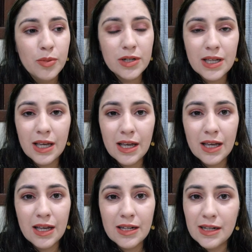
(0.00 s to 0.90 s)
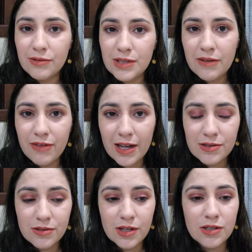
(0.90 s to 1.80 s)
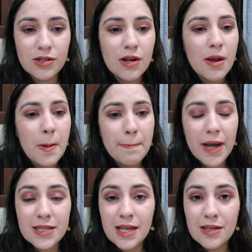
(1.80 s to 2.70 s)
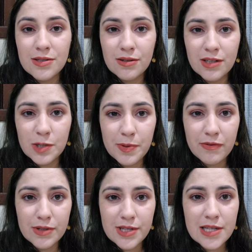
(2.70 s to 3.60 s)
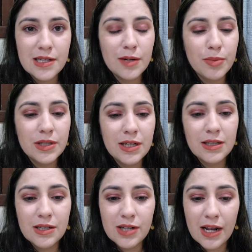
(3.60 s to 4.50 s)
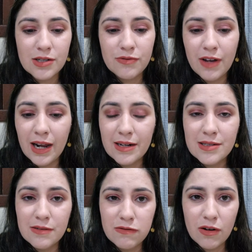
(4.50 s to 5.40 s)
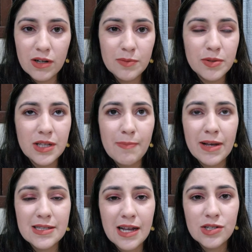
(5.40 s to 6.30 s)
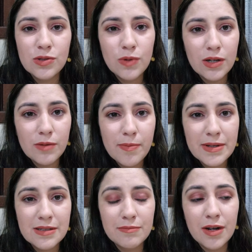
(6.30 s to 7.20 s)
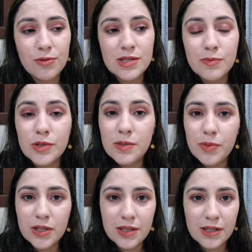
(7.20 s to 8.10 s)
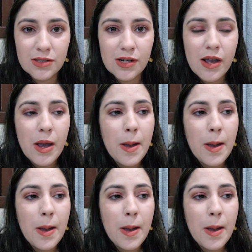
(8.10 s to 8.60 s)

Porque não tá fácil, gente. Mas é isso que eu deixo para vocês, né? Não poderia deixar de falar nesse vlog, porque a passagem do ano é uma coisa muito importante